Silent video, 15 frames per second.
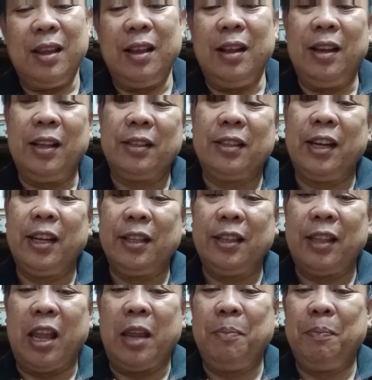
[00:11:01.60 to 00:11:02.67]
electric
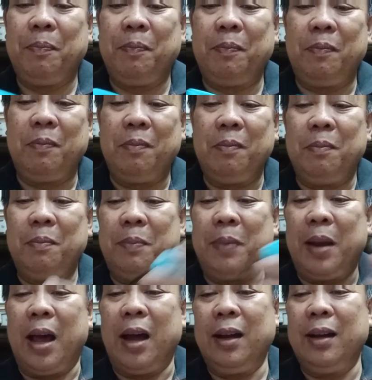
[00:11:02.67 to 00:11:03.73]
tape,
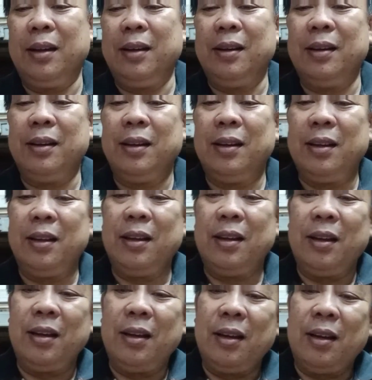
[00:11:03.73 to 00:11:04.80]
plug,
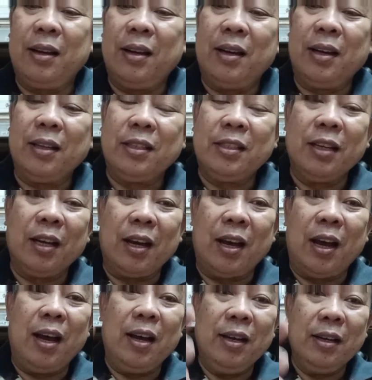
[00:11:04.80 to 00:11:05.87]
at
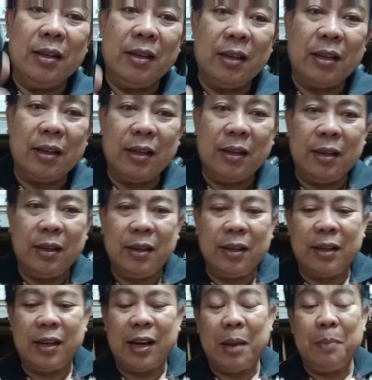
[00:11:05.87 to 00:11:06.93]
saka
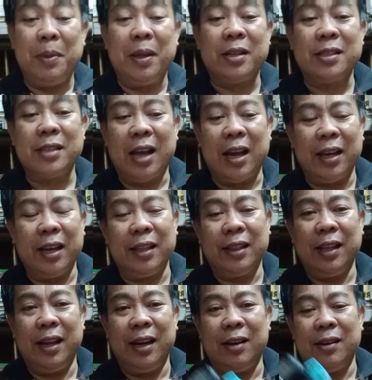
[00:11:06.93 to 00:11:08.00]
rubber socket.
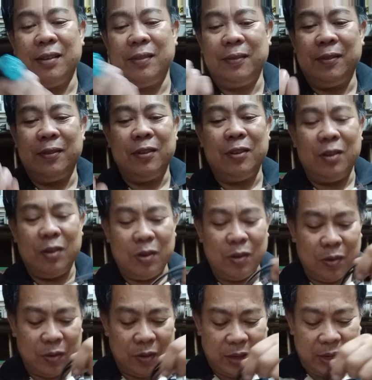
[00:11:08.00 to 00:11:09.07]
Ano?
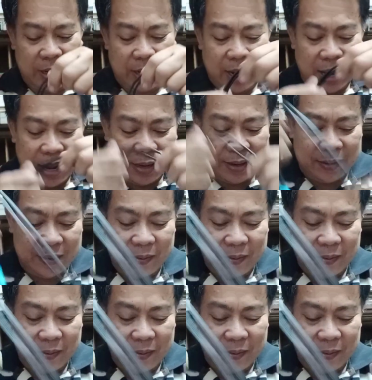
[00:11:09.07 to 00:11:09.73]
Okay na yan.